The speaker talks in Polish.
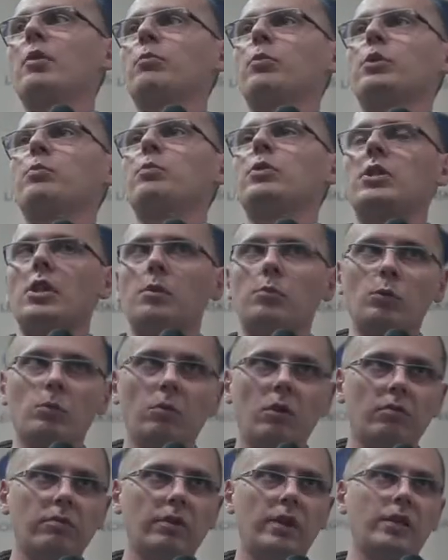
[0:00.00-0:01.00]
podpisujemy
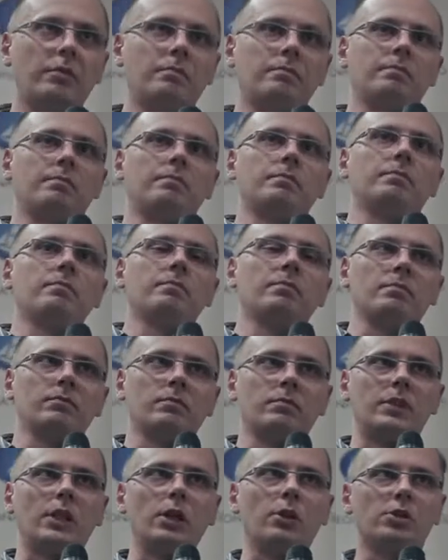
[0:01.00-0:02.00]
umowę,
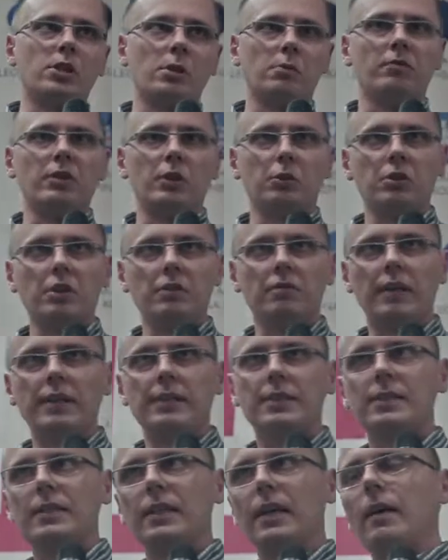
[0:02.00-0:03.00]
negocjujemy warunki
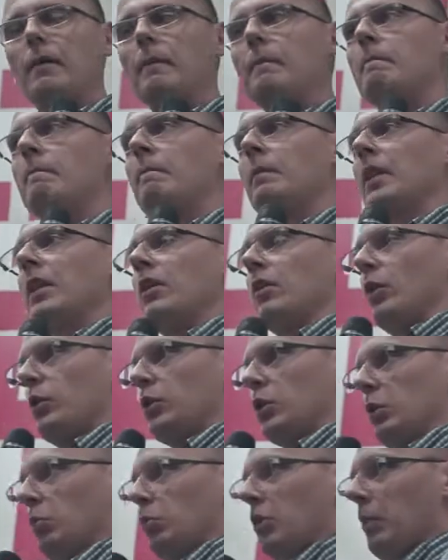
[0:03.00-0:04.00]
wejścia,
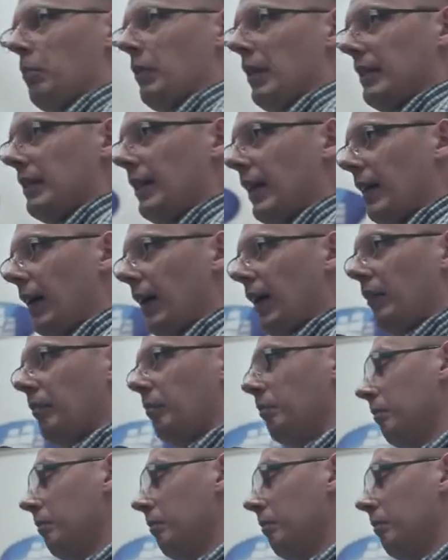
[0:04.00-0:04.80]
otrzymujemy SDK